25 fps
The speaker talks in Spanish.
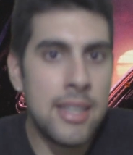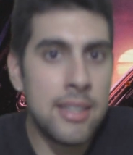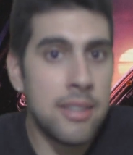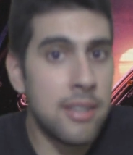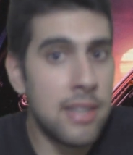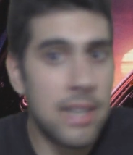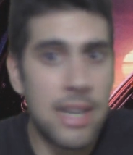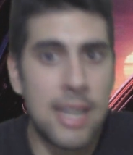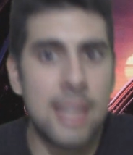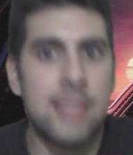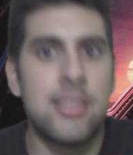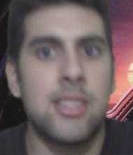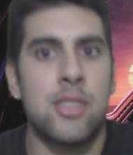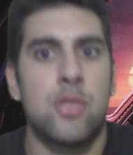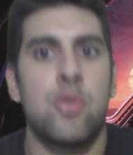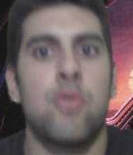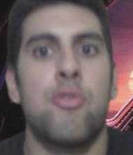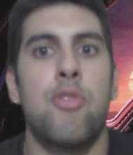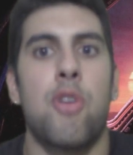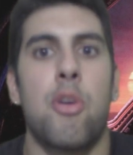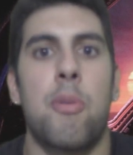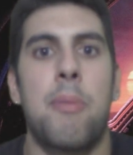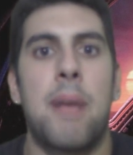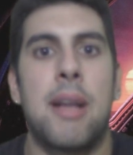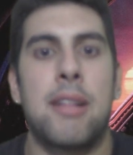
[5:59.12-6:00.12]
es decir, este es
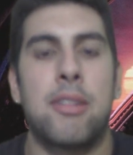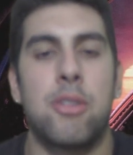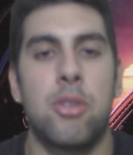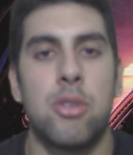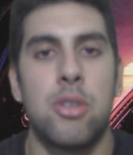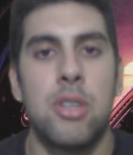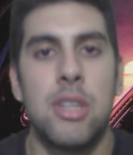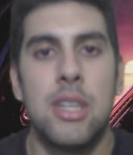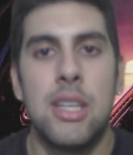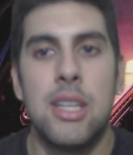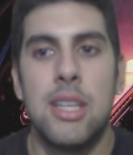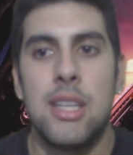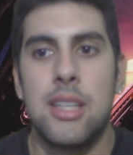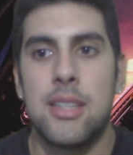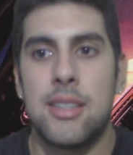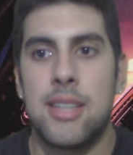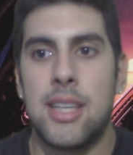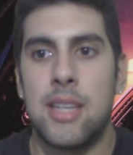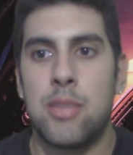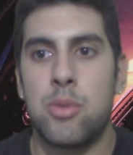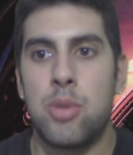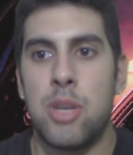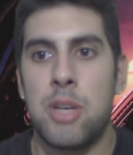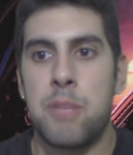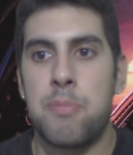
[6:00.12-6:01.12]
su formato.
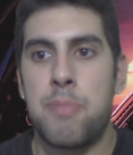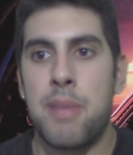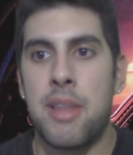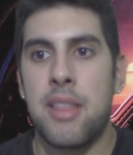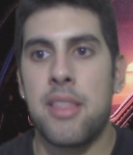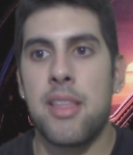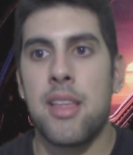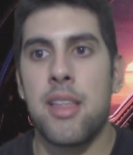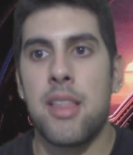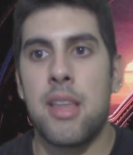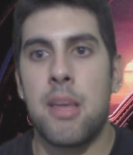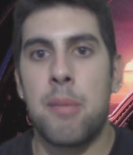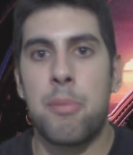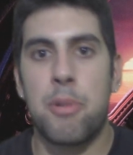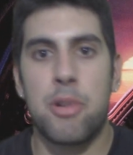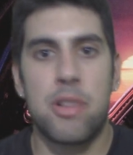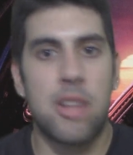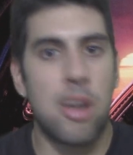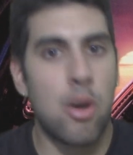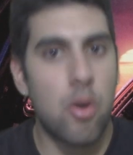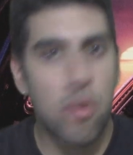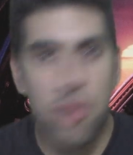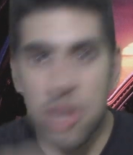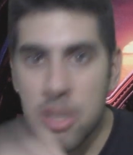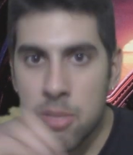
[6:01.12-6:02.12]
Darte una especie de
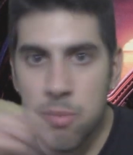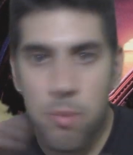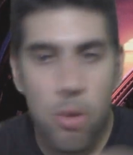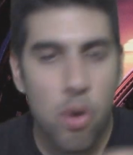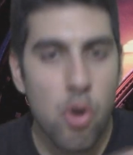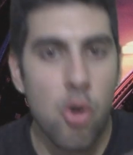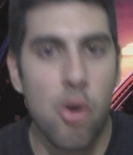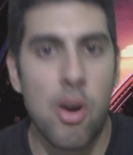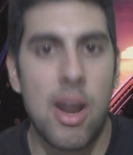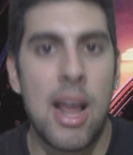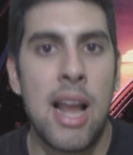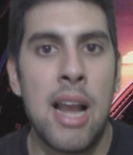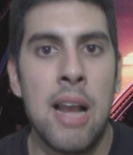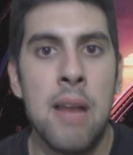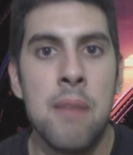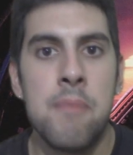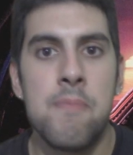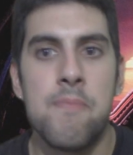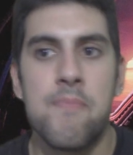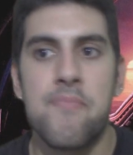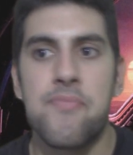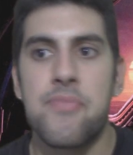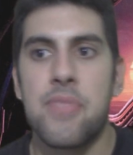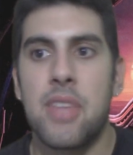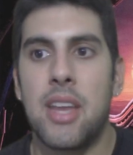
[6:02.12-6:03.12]
protagonismo
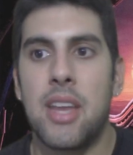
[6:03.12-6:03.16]
coral